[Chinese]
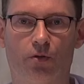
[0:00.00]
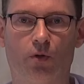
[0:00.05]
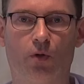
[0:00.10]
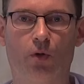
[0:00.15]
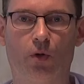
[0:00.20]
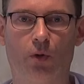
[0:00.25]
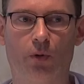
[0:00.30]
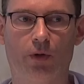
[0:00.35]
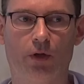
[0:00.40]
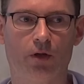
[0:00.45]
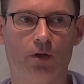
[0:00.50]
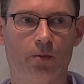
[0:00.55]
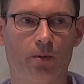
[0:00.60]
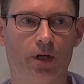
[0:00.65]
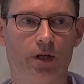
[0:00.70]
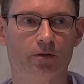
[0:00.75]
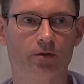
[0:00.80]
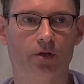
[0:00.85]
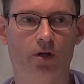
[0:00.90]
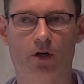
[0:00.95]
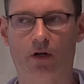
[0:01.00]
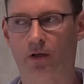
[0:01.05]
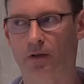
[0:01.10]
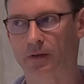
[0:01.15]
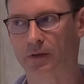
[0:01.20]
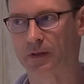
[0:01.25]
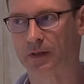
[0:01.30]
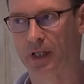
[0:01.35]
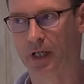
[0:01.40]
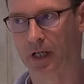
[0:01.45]
主与你们
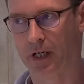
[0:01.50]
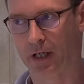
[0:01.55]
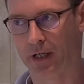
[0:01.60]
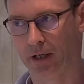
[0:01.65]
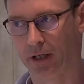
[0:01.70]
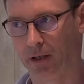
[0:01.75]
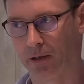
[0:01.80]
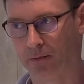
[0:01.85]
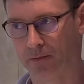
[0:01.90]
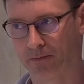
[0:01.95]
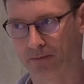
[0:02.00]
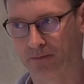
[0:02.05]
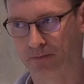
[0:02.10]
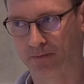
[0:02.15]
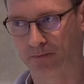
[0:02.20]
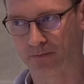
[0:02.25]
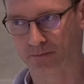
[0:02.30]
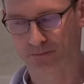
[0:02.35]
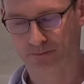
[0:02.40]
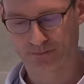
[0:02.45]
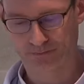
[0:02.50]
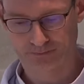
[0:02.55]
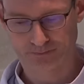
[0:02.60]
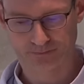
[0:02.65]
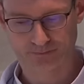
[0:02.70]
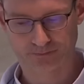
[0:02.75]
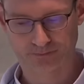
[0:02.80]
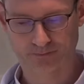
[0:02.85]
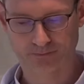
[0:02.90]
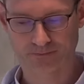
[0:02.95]
同在，与你们
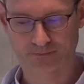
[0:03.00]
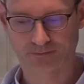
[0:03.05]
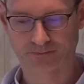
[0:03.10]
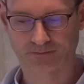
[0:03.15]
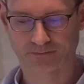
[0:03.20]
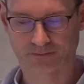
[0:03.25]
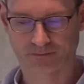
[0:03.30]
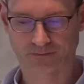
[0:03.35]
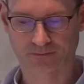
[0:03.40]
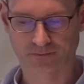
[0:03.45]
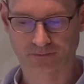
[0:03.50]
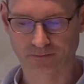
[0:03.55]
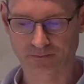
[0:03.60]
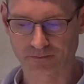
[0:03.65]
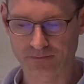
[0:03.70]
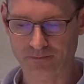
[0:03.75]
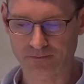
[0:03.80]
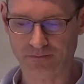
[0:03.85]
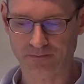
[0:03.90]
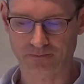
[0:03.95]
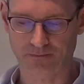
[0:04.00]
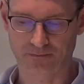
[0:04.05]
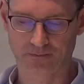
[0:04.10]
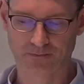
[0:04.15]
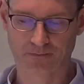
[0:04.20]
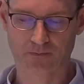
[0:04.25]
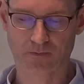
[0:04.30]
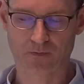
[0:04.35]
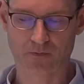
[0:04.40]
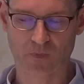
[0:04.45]
的心灵同
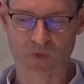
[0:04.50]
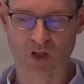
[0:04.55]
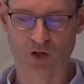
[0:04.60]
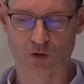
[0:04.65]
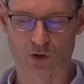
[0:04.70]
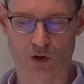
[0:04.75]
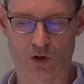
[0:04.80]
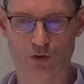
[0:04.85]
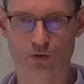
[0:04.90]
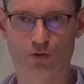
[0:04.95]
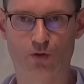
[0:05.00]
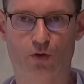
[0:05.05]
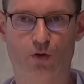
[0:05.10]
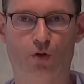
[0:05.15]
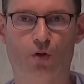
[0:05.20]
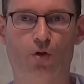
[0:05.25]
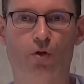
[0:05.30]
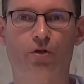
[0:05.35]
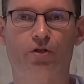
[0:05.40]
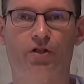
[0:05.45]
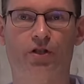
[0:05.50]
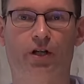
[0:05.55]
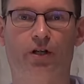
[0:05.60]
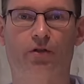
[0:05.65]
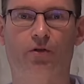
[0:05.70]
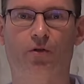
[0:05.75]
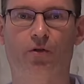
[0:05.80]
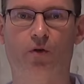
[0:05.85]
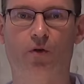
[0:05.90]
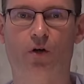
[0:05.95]
在。共读
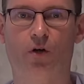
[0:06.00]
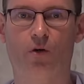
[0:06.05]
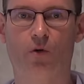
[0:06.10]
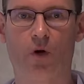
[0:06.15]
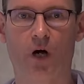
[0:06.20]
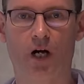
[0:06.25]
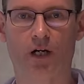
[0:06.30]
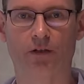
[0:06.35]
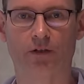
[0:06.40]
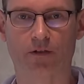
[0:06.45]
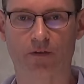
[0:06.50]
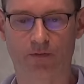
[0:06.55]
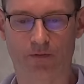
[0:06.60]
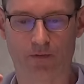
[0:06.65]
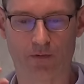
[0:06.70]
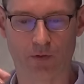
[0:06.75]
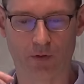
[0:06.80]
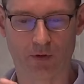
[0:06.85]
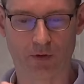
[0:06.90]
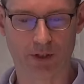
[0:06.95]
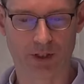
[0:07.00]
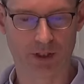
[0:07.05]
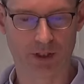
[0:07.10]
圣若望福